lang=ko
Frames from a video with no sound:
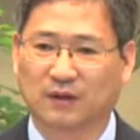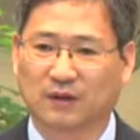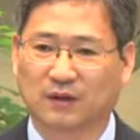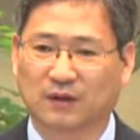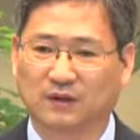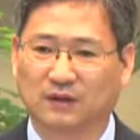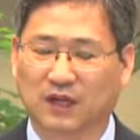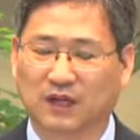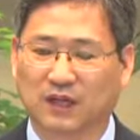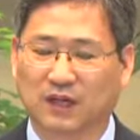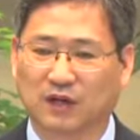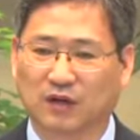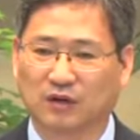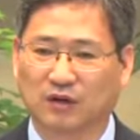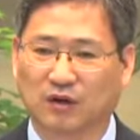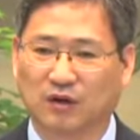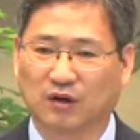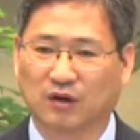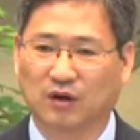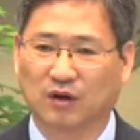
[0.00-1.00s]

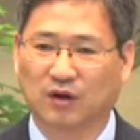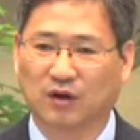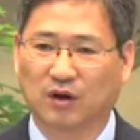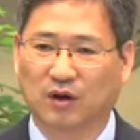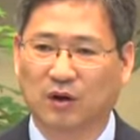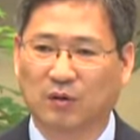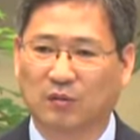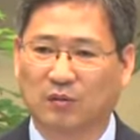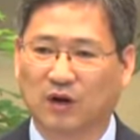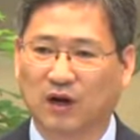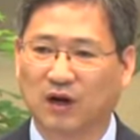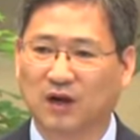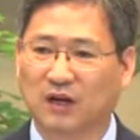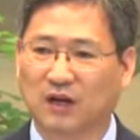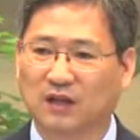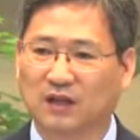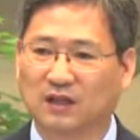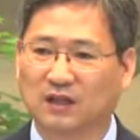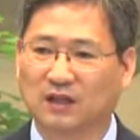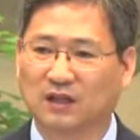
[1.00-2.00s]
사단은요.
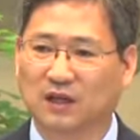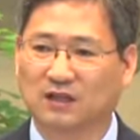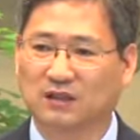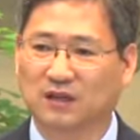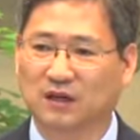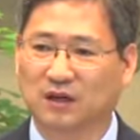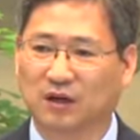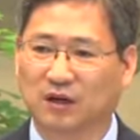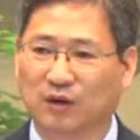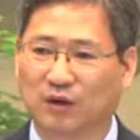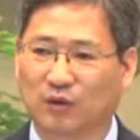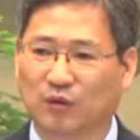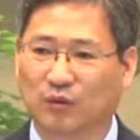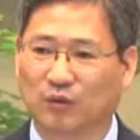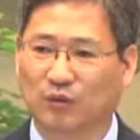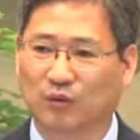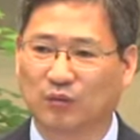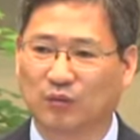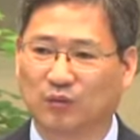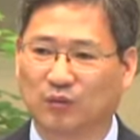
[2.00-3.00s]
멀리 있는 대적
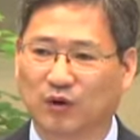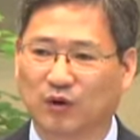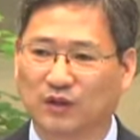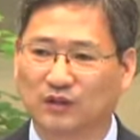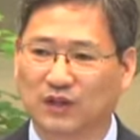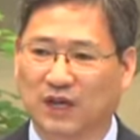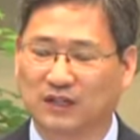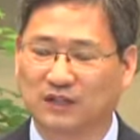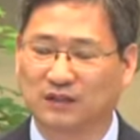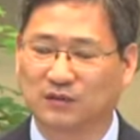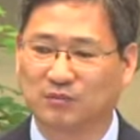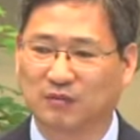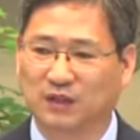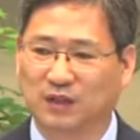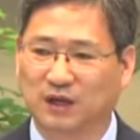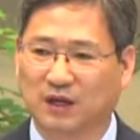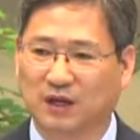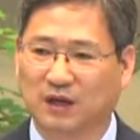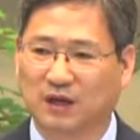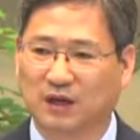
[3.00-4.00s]
불러서
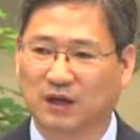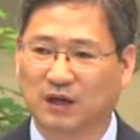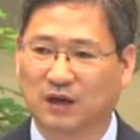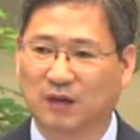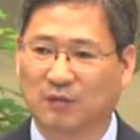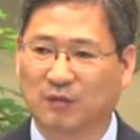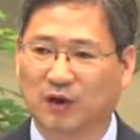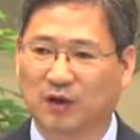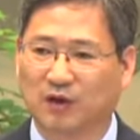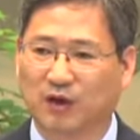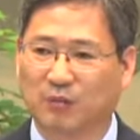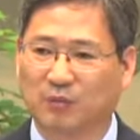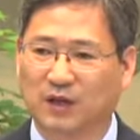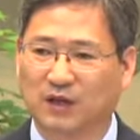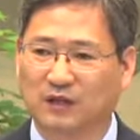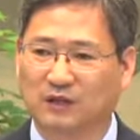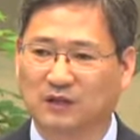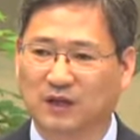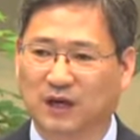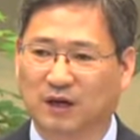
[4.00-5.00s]
않습니다. 바로 옆에
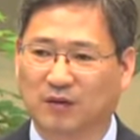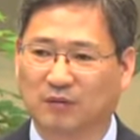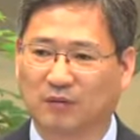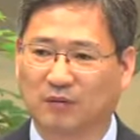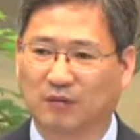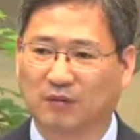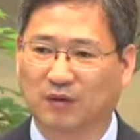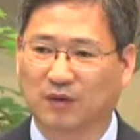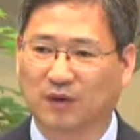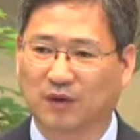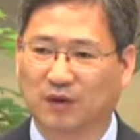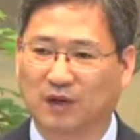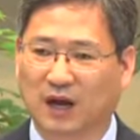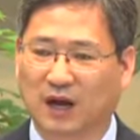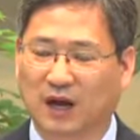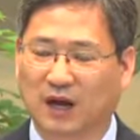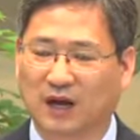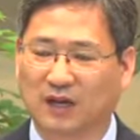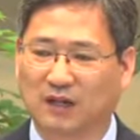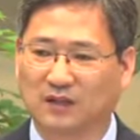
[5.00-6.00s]
있는 사람,
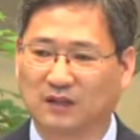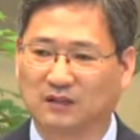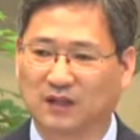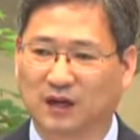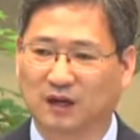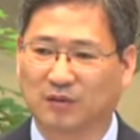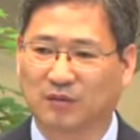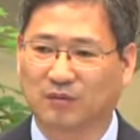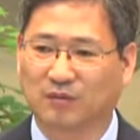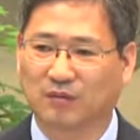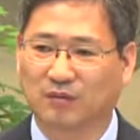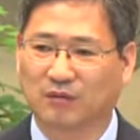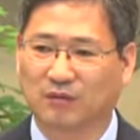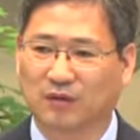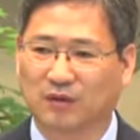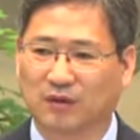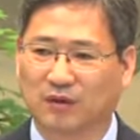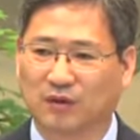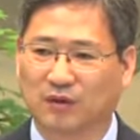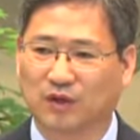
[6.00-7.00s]
가까이 있는 사람,
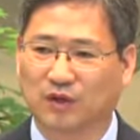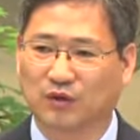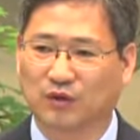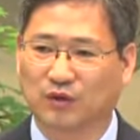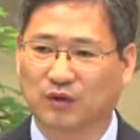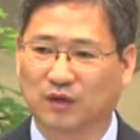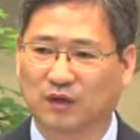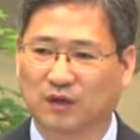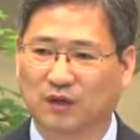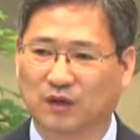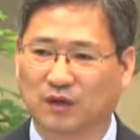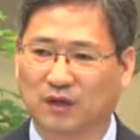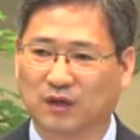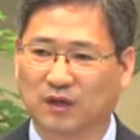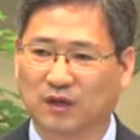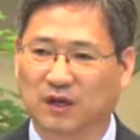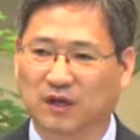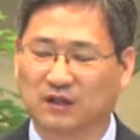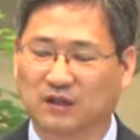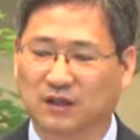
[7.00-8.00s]
이웃들,
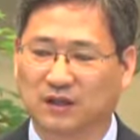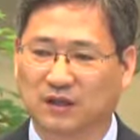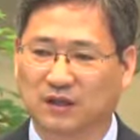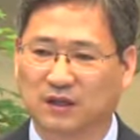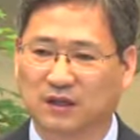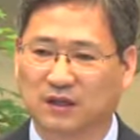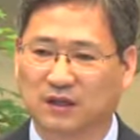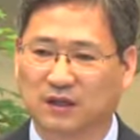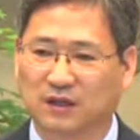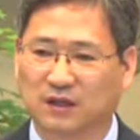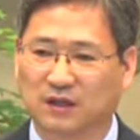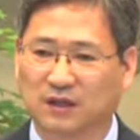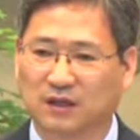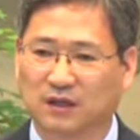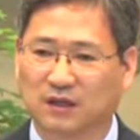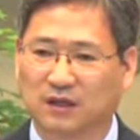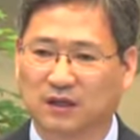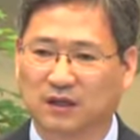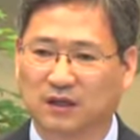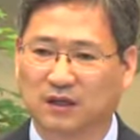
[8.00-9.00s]
형제들,
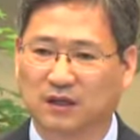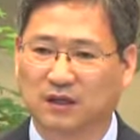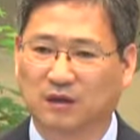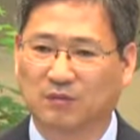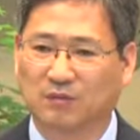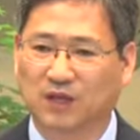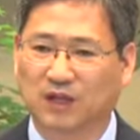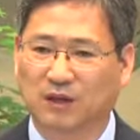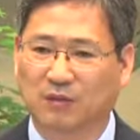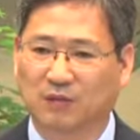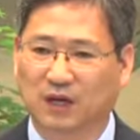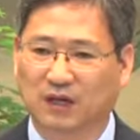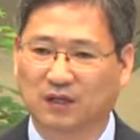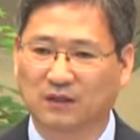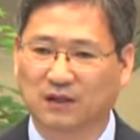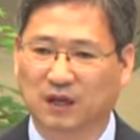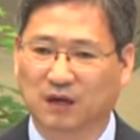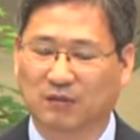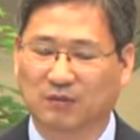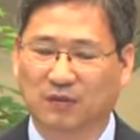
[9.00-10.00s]
믿을 만한
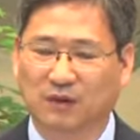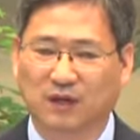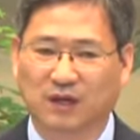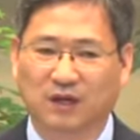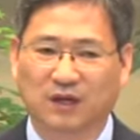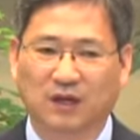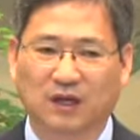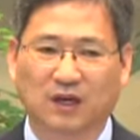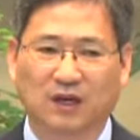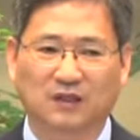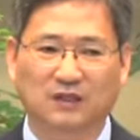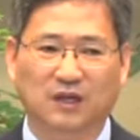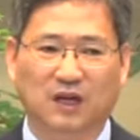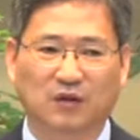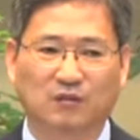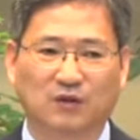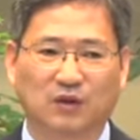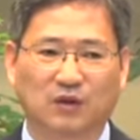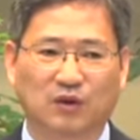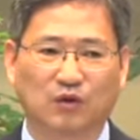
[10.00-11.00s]
사람, 이런
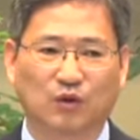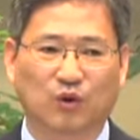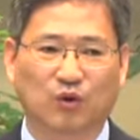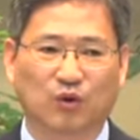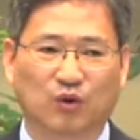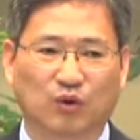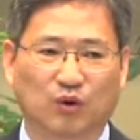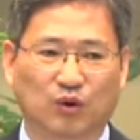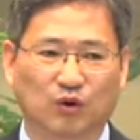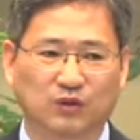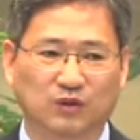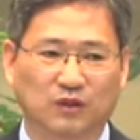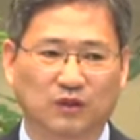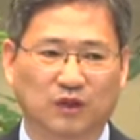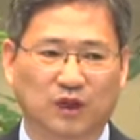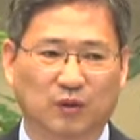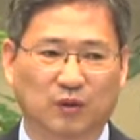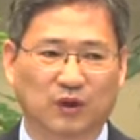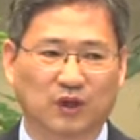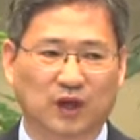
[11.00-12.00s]
사람들을 도구로 꼭
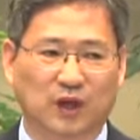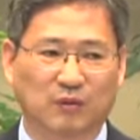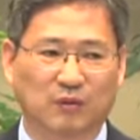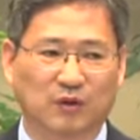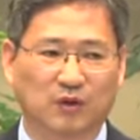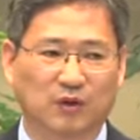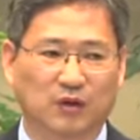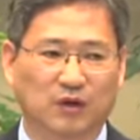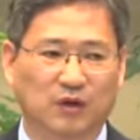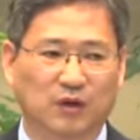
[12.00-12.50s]
쓰는데 왜냐하면요,